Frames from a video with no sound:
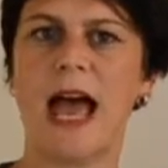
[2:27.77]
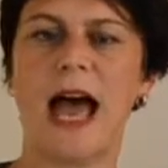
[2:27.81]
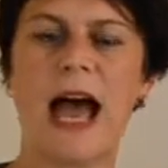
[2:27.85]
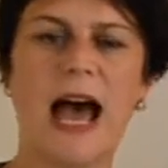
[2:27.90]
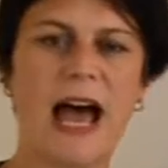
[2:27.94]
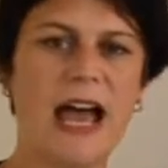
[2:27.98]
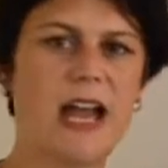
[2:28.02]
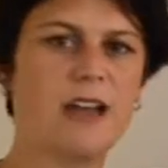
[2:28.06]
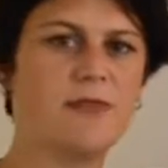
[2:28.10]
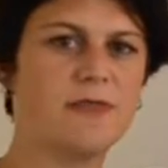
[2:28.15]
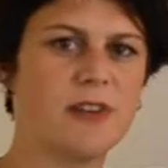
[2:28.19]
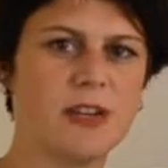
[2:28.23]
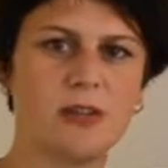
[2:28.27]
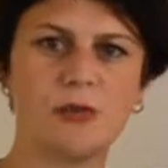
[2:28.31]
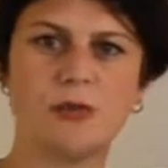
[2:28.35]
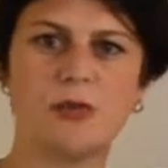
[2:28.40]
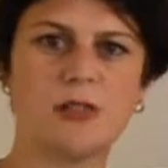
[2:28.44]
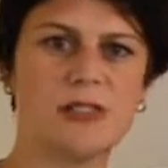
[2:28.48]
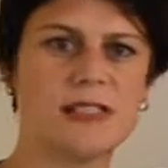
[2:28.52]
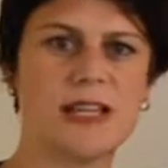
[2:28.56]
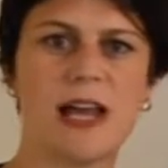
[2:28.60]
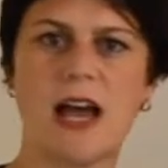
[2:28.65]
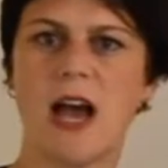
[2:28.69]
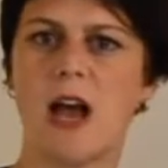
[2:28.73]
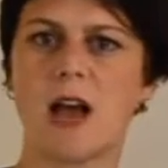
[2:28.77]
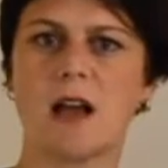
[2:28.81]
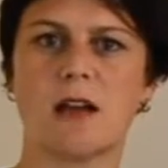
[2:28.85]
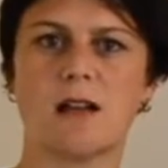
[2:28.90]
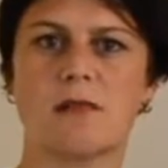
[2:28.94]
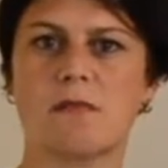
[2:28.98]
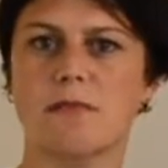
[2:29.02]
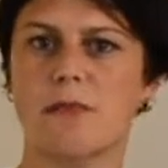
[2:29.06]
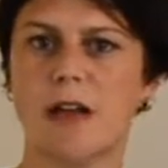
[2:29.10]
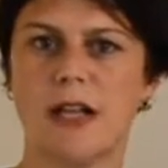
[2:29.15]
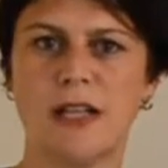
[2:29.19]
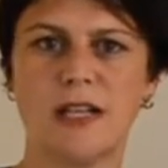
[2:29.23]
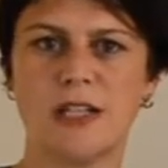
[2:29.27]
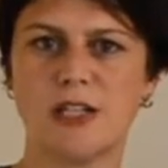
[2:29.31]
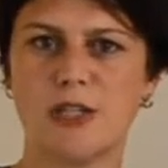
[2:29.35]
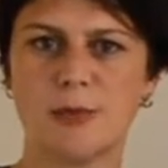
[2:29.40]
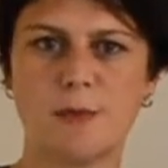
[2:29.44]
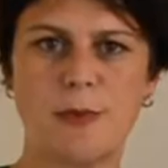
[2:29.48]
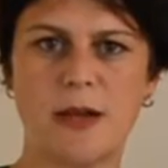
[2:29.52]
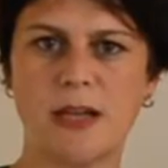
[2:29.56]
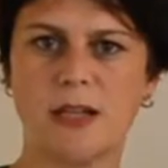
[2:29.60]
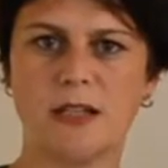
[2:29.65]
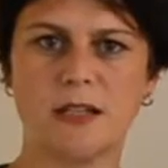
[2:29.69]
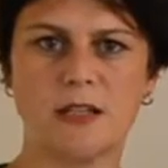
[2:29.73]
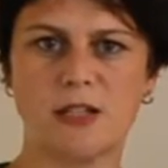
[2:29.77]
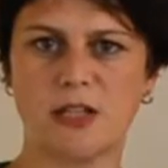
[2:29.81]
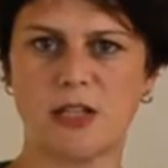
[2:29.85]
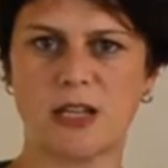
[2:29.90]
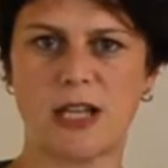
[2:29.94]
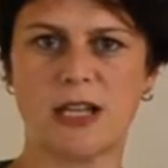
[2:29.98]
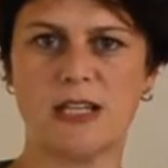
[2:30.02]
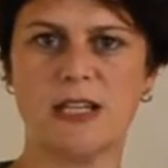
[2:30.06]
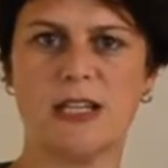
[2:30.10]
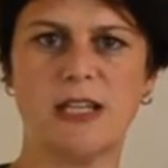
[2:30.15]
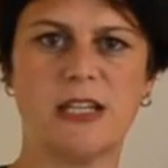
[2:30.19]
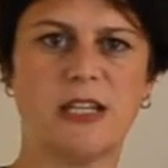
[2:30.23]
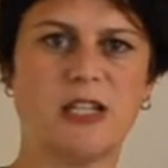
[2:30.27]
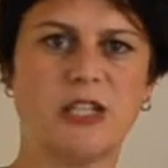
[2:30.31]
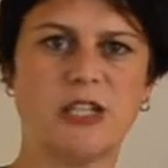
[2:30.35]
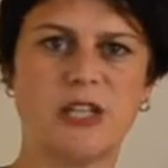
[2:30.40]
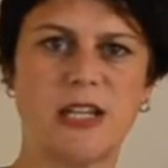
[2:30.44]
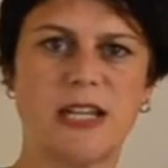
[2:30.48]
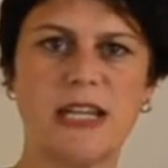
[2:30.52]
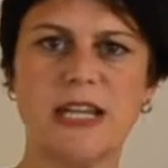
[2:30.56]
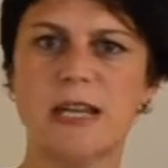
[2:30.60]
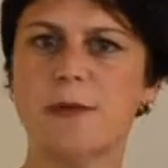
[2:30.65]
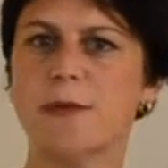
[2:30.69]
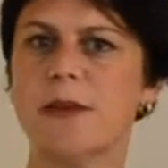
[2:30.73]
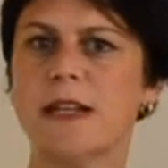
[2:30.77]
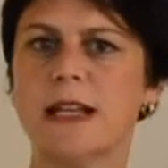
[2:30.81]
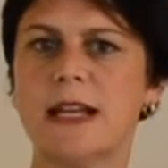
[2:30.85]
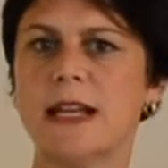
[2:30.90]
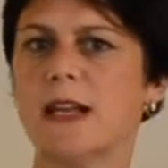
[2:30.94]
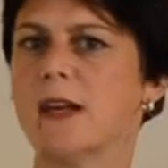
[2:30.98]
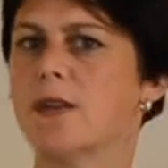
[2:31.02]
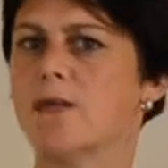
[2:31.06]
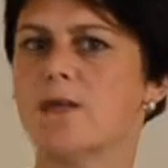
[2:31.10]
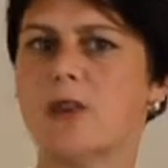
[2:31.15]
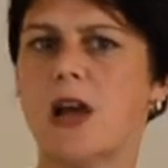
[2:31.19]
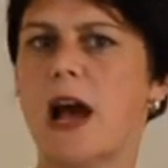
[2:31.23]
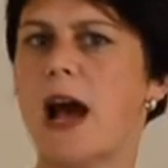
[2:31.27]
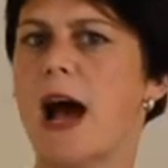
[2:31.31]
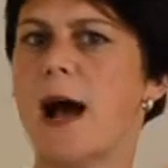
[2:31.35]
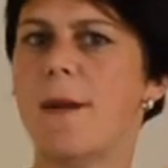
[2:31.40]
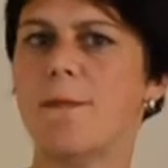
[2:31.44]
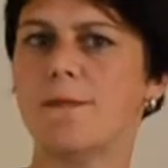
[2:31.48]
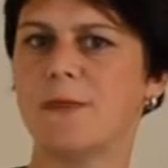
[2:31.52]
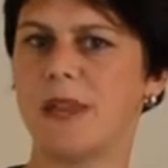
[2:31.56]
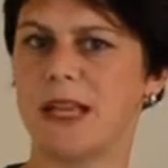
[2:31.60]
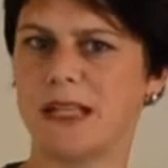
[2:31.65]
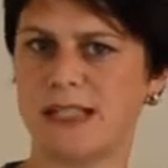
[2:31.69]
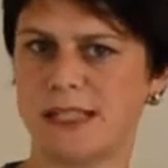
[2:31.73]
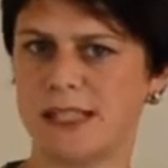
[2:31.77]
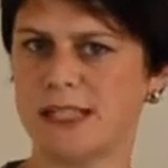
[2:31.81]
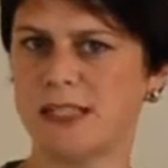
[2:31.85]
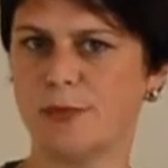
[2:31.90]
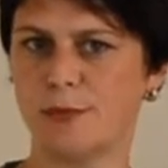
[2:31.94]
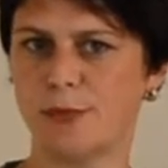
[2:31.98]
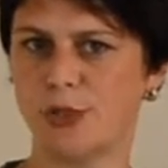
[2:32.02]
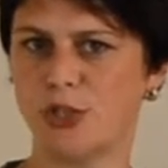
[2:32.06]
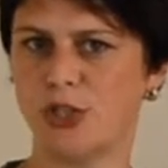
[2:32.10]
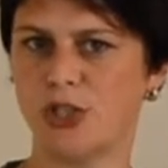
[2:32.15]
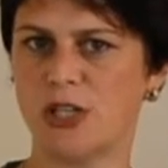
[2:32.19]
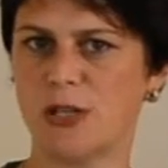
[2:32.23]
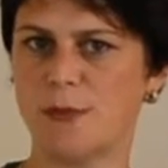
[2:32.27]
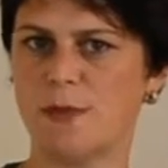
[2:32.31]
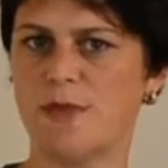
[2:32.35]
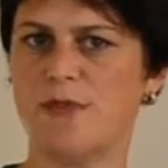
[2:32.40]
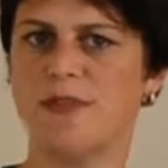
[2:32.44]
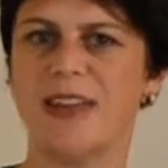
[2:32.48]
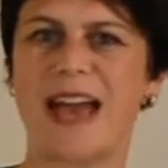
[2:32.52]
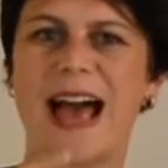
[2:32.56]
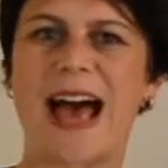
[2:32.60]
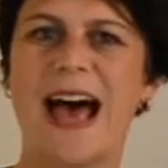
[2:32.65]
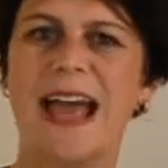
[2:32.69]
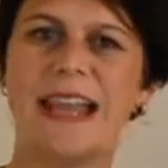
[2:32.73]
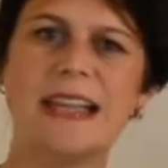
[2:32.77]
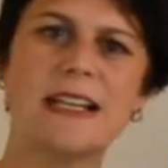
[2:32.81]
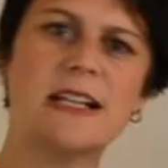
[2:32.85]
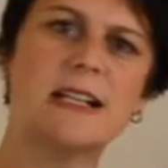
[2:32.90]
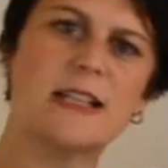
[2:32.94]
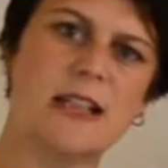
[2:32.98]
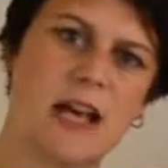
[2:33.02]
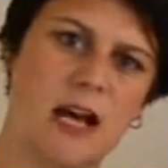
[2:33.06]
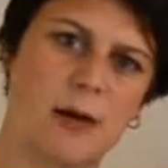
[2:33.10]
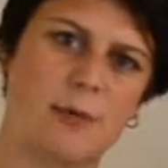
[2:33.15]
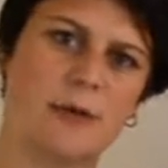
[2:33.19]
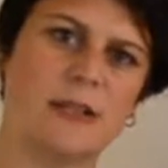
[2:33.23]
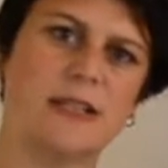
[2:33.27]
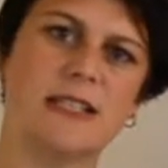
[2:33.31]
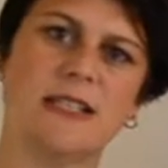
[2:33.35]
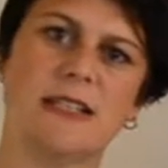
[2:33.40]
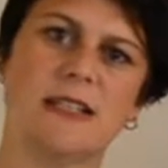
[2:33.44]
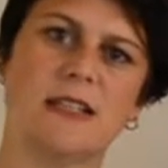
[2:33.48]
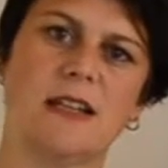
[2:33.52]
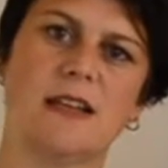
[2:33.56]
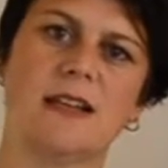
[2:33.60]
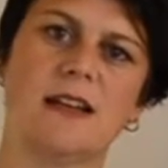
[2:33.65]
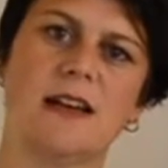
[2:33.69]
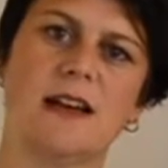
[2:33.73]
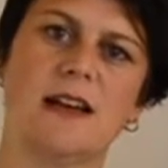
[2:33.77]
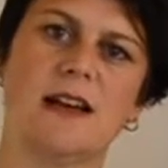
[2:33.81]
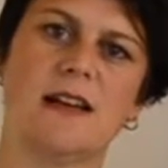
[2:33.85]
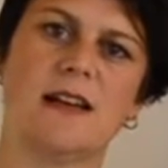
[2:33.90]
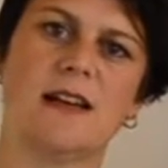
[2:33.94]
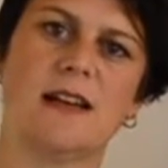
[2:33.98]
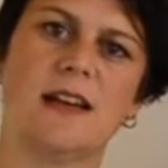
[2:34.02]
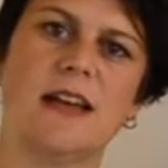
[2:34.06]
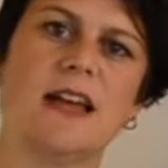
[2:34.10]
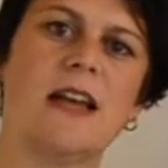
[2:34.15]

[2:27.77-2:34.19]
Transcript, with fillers: Einfach nur sagen, Management, strategische Ebene, wir haben das jetzt bestimmt, wir handeln aber nicht danach,